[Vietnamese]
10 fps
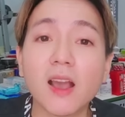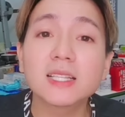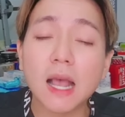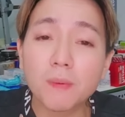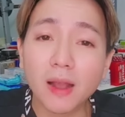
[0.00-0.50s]

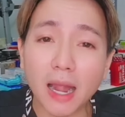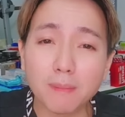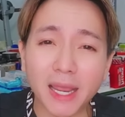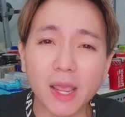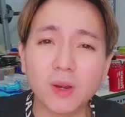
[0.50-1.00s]
nói sao phương
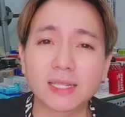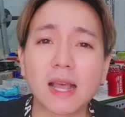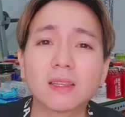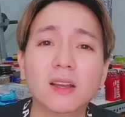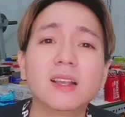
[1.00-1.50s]
anh mày kêu là
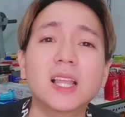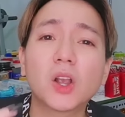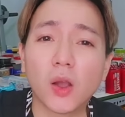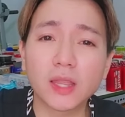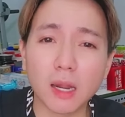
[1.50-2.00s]
sao tự dưng
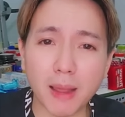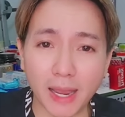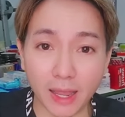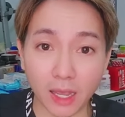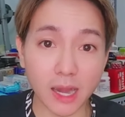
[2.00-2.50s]
tao gọi tên
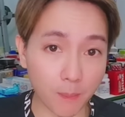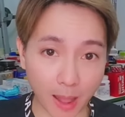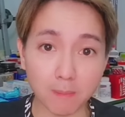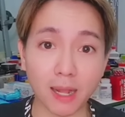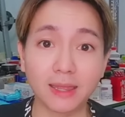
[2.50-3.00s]
mày hả đâu
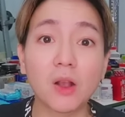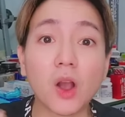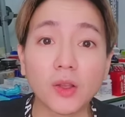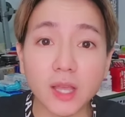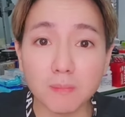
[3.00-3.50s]
phải mình tao
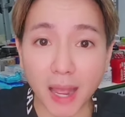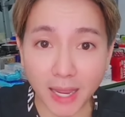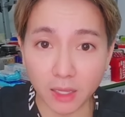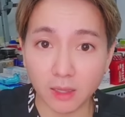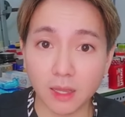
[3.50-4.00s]
gọi tên mày